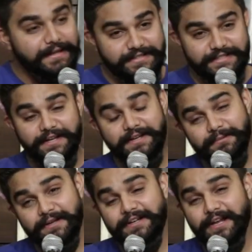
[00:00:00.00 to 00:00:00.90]
कि शहर
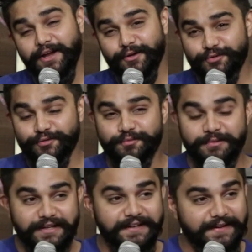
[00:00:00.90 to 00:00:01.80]
भर का
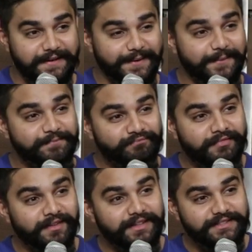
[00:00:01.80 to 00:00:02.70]
हजूम है यहाँ
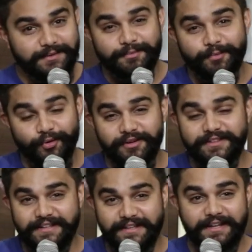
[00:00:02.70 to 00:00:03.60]
सब
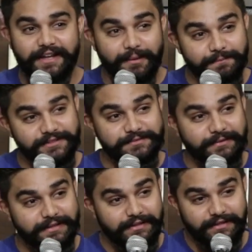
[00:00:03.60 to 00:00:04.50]
बोलते हैं आपस
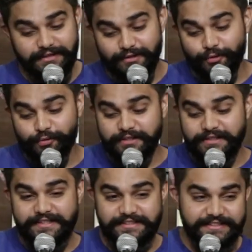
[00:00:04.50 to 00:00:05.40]
में न
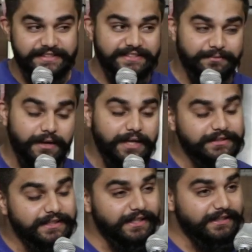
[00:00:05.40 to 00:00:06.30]
कोई किसी से
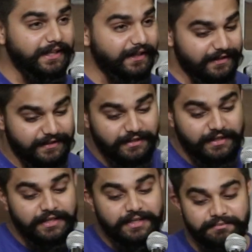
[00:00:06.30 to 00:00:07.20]
बात करता है
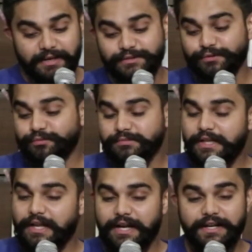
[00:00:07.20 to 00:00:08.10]
मासूम
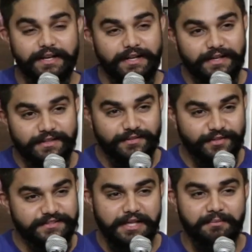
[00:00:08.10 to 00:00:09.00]
डरा डरा
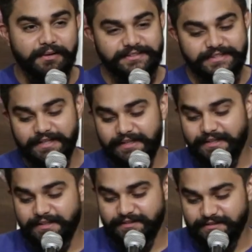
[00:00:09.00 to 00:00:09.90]
और सहमा सा
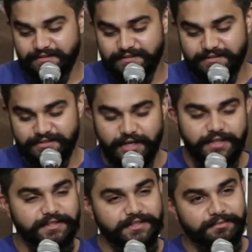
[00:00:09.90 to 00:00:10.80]
है
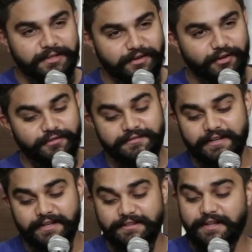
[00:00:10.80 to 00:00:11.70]
शातिर बेखौफ
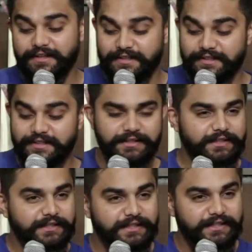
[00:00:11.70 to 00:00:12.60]
रहता है
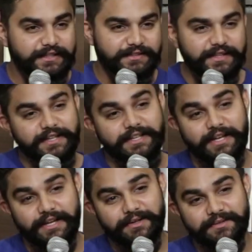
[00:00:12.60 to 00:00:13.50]
देखना